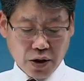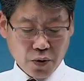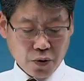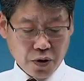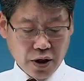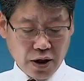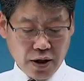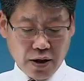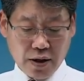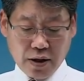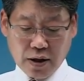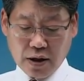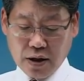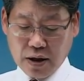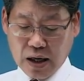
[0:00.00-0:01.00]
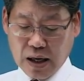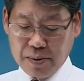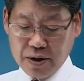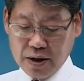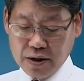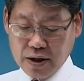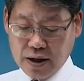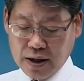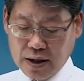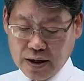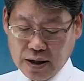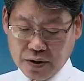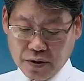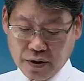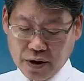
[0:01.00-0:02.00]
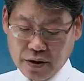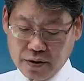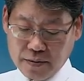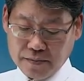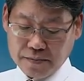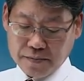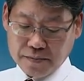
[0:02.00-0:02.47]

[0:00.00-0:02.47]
이렇게 어, 아, 가입이 된다라는 거예요.